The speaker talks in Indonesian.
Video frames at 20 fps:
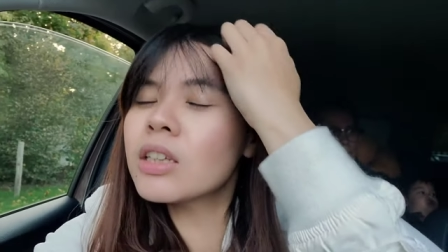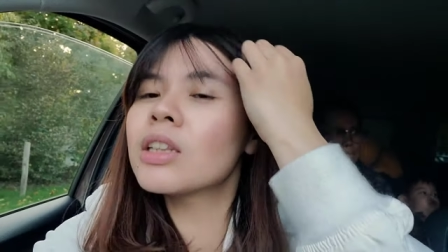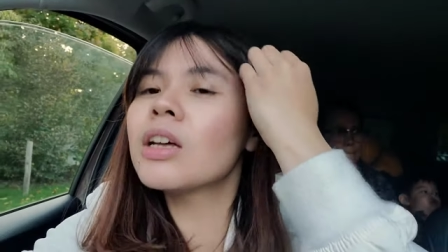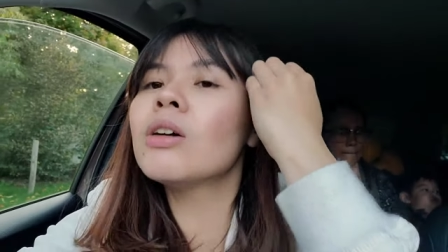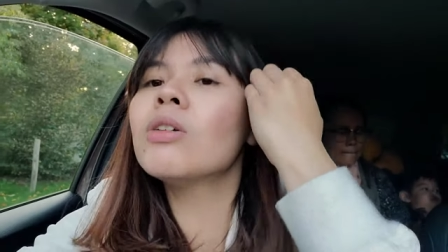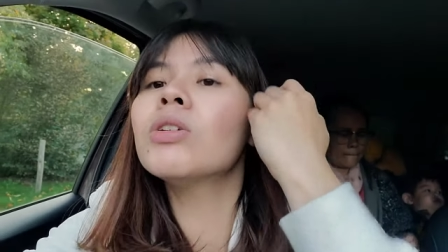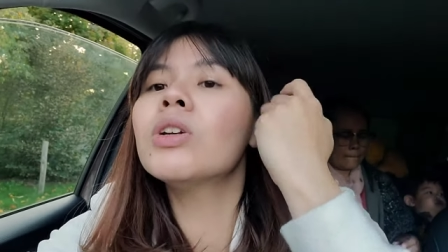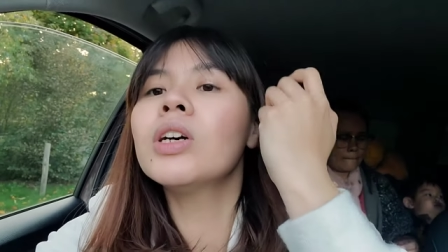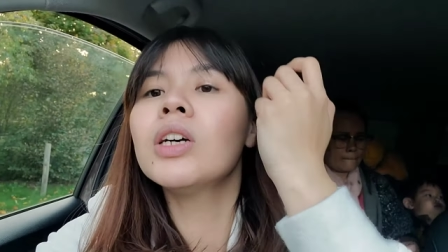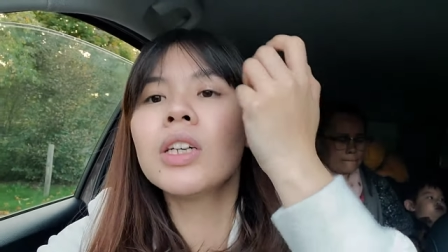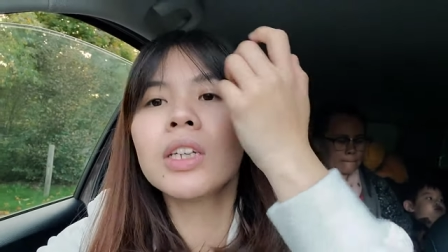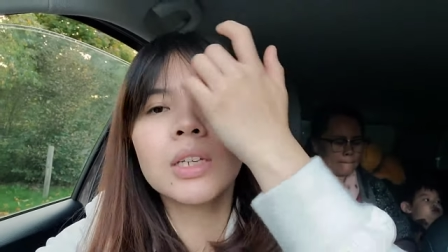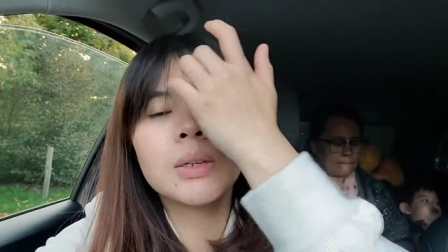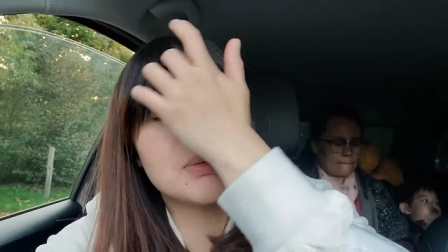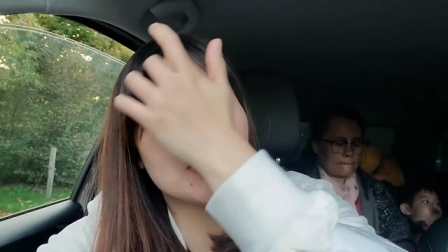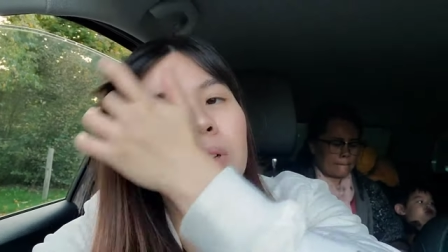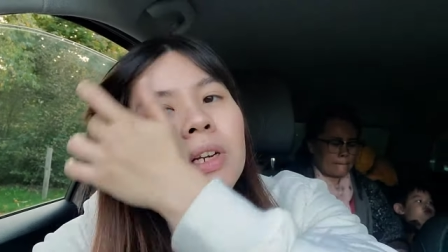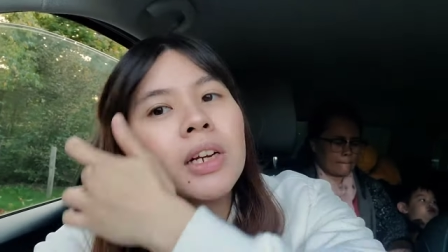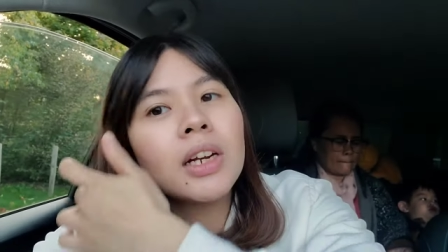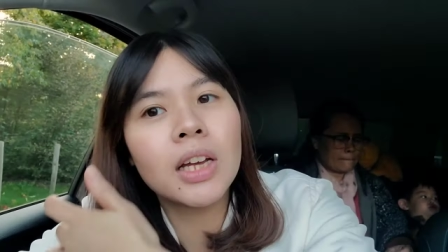nggak tahu lah
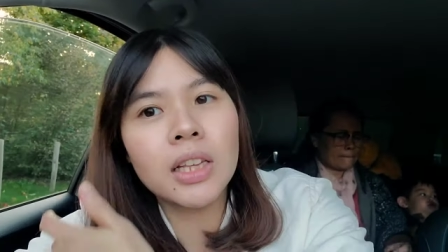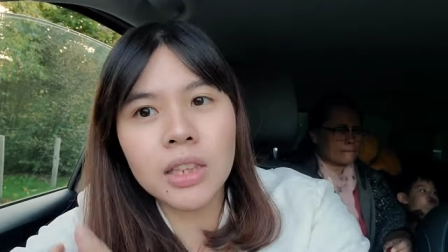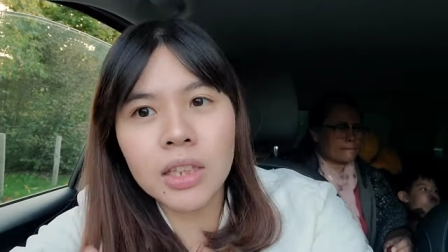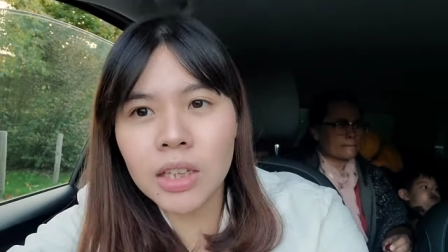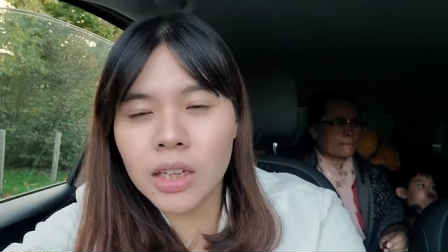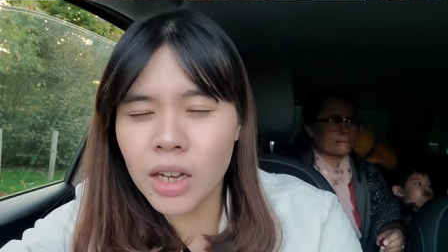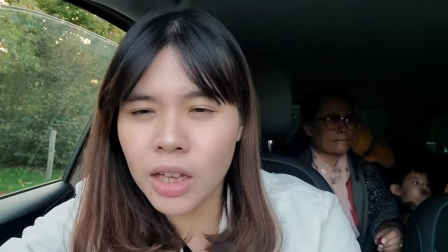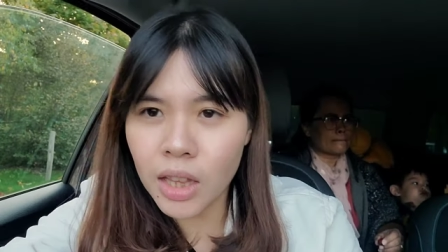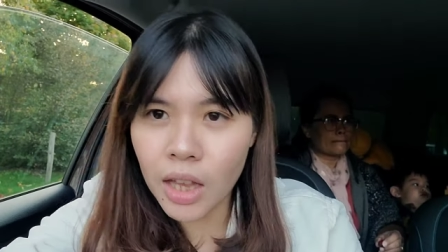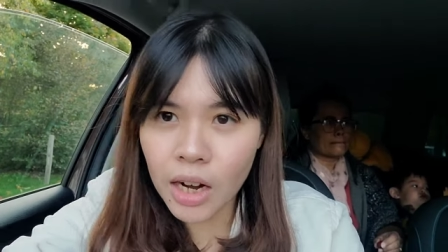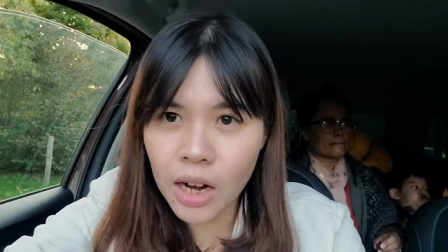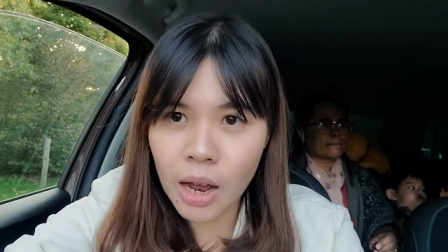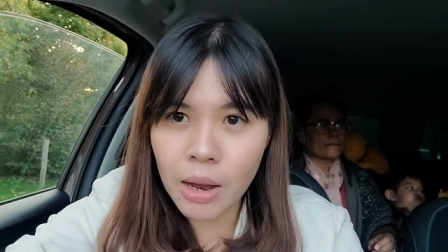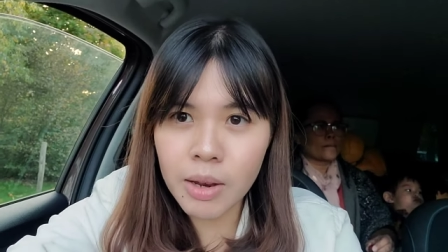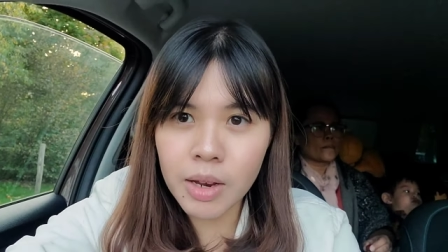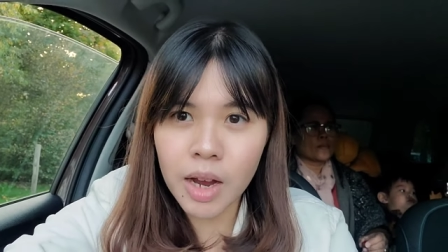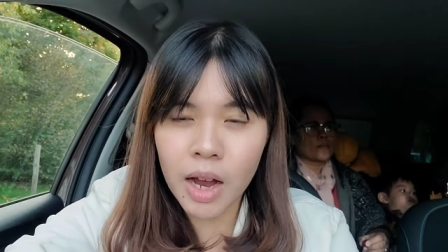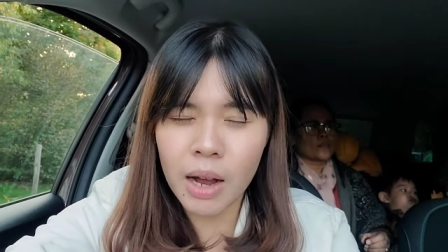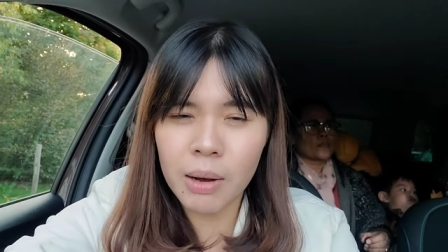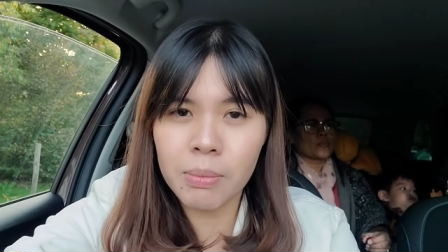gimana nanti lihat
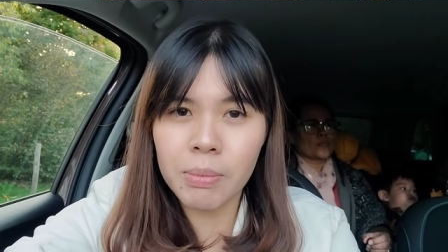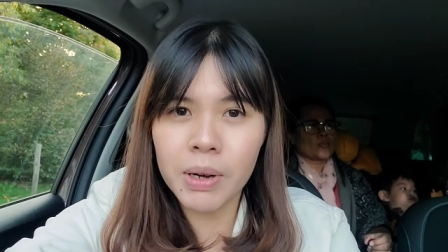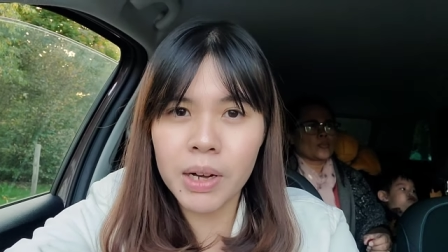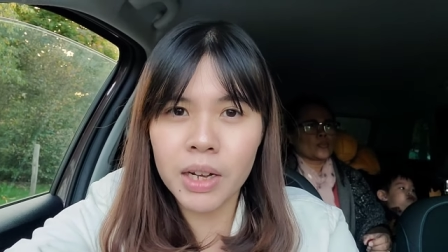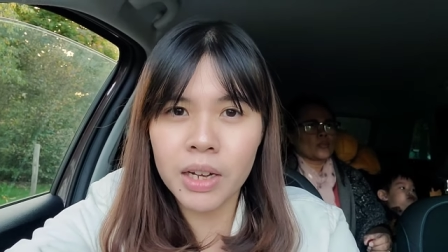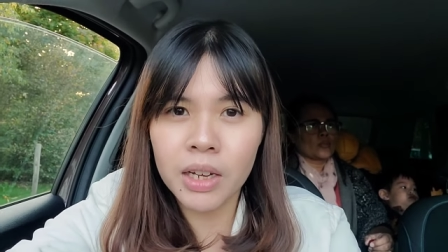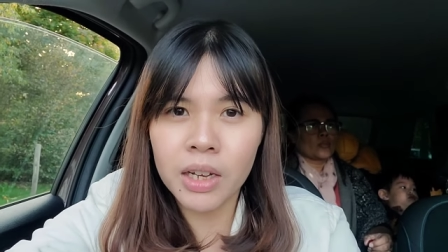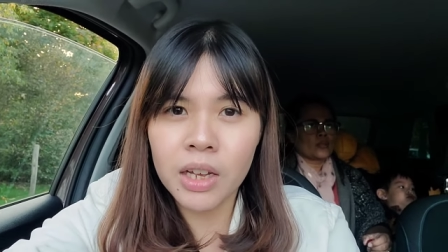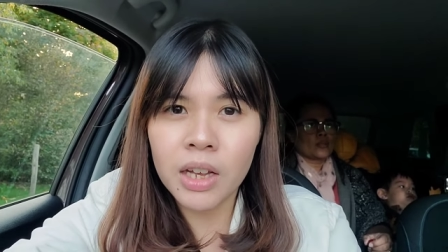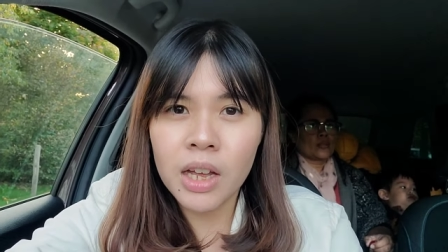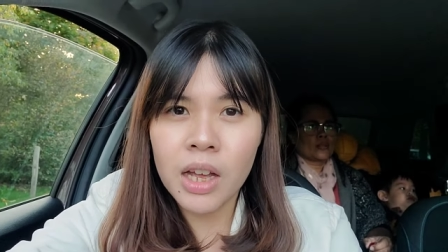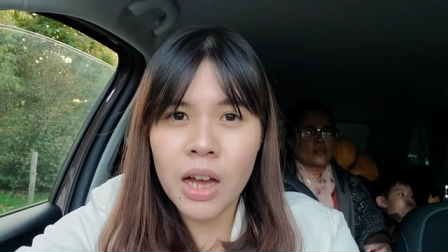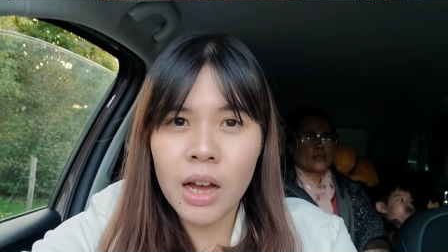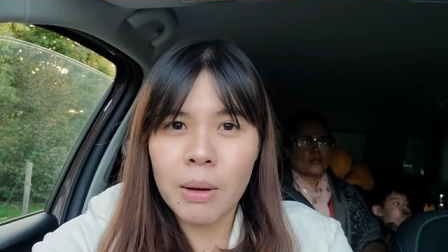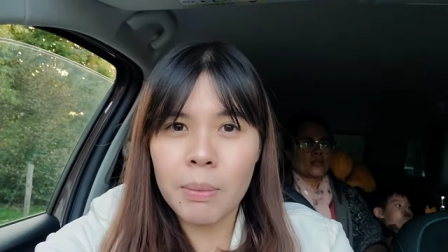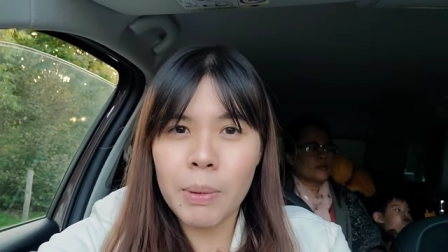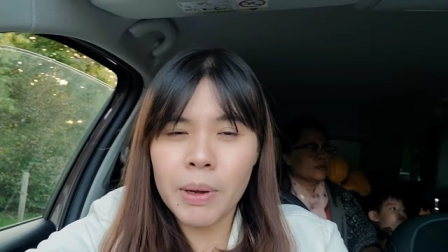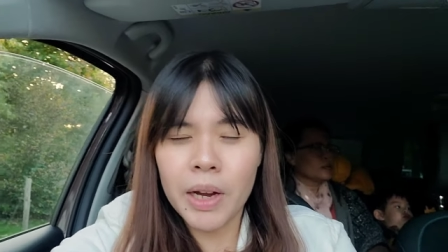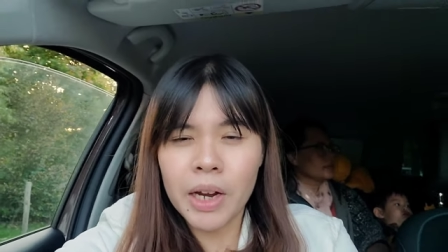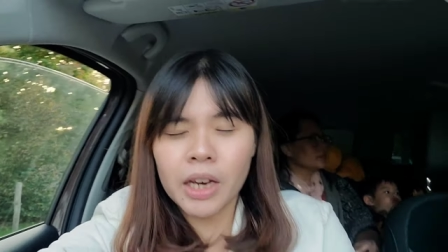adanya apa
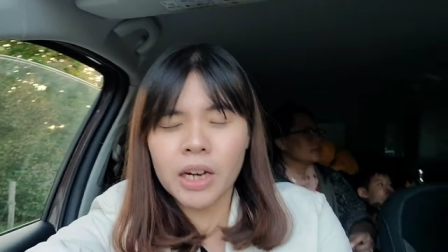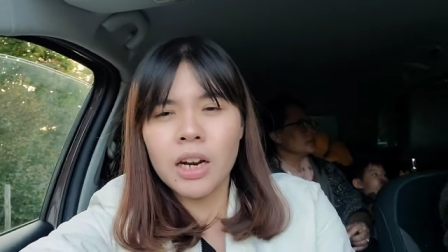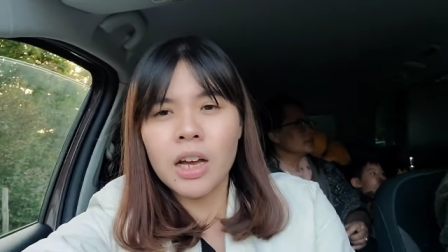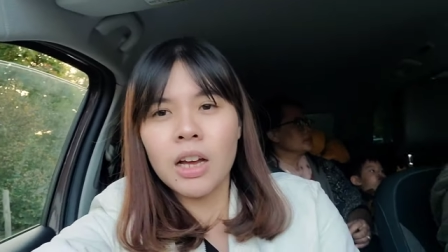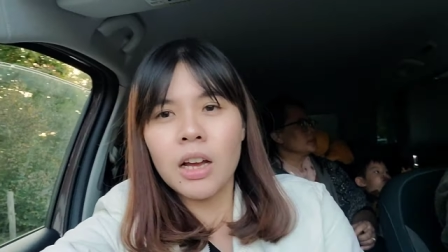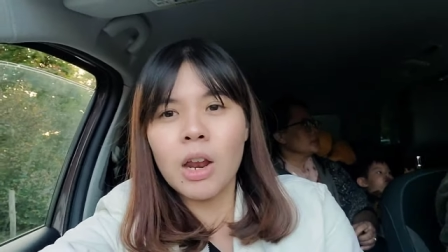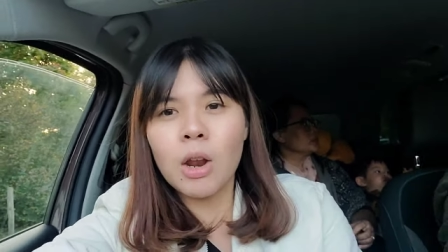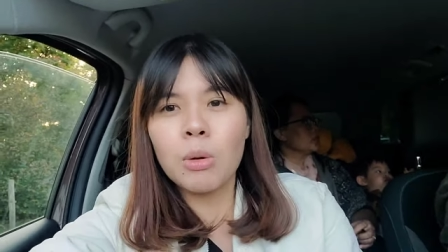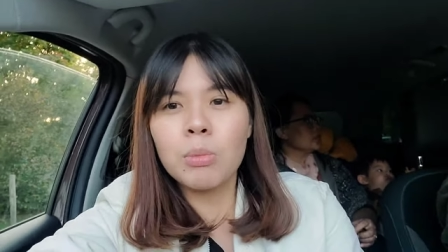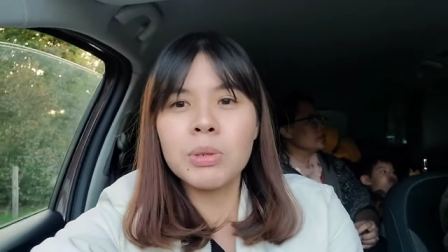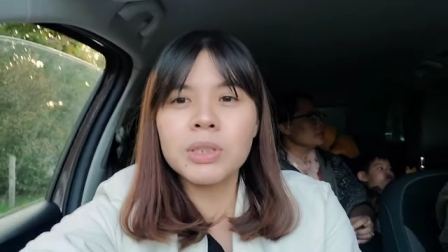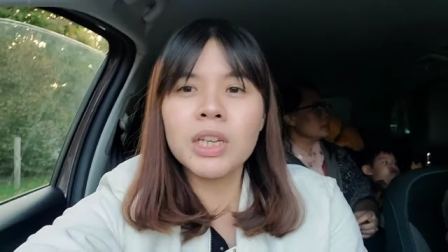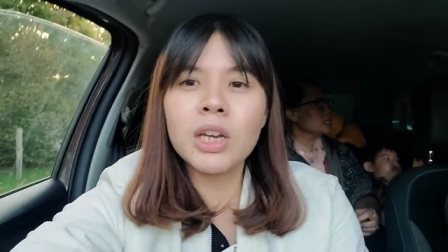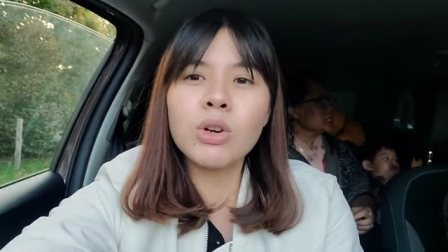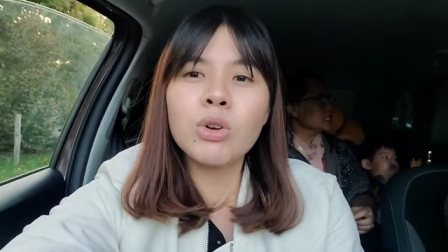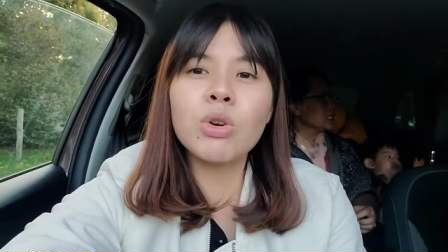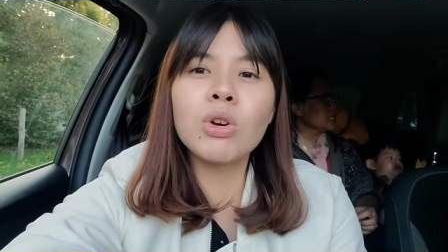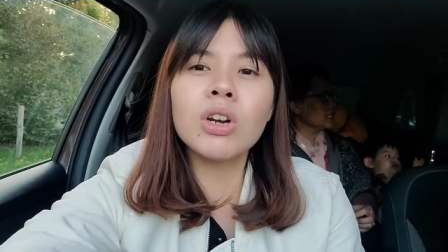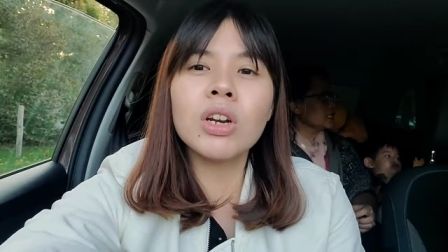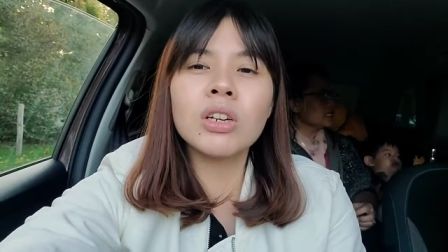apa yang enak kalau
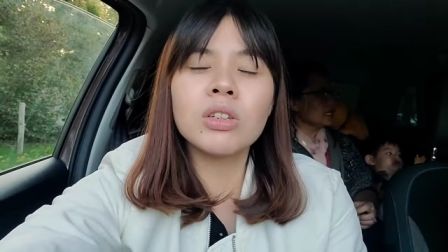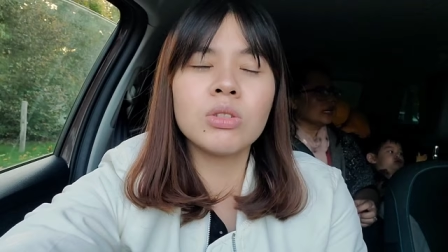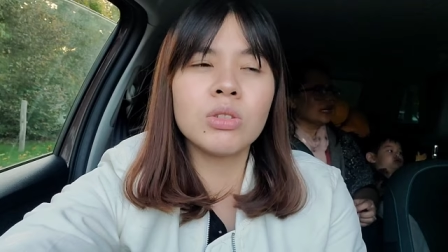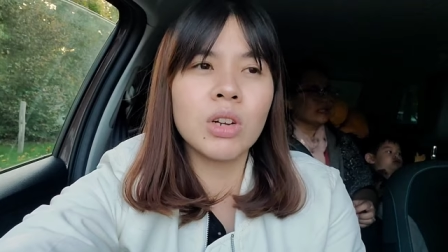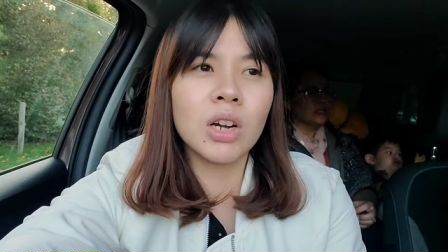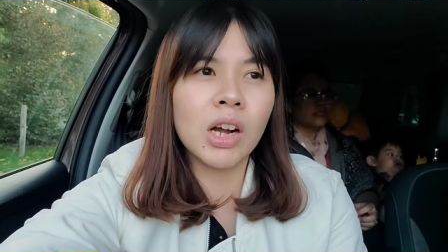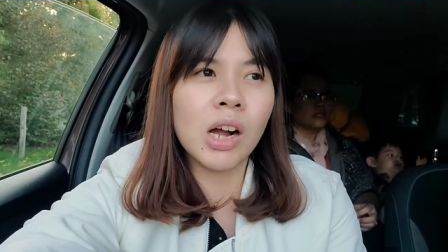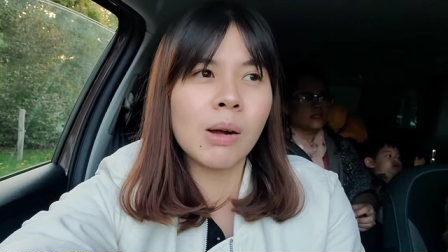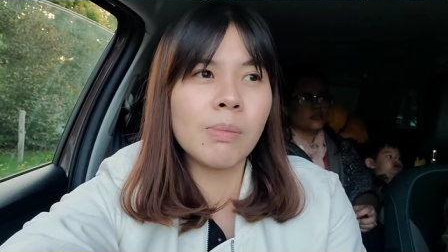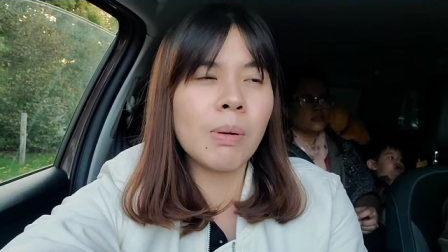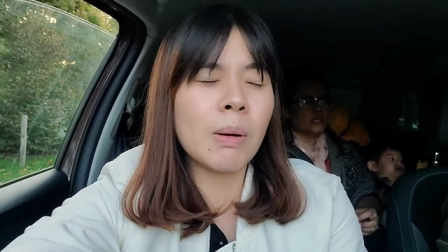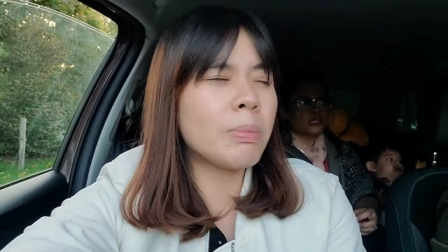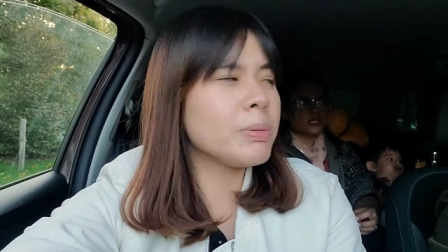bisa doner juga nggak